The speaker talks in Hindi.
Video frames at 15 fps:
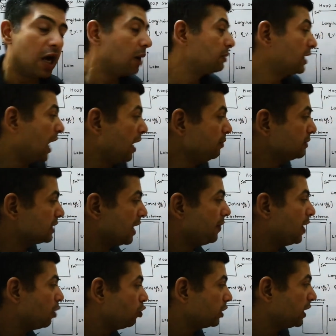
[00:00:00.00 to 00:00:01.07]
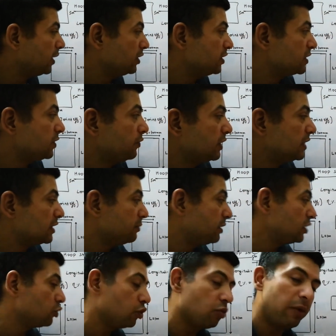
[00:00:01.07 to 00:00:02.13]
अब टाइम ज्यादा हो गया है तो इसी वजह से
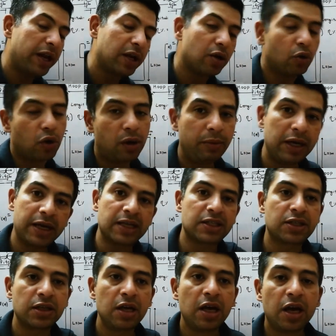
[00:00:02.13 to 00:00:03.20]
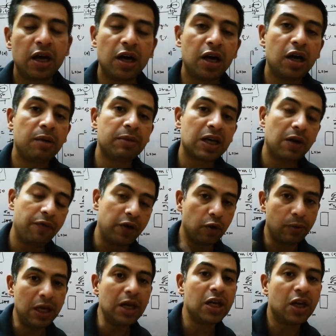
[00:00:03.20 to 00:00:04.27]
मैं जो न्यूमेरिकल होगा मैं नेक्स्ट मतलब
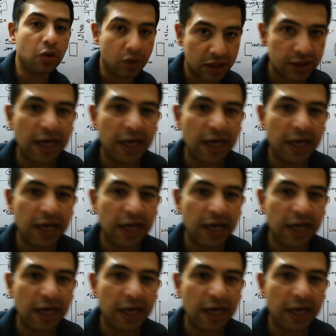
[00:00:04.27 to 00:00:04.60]
वीडियो में ले लूंगा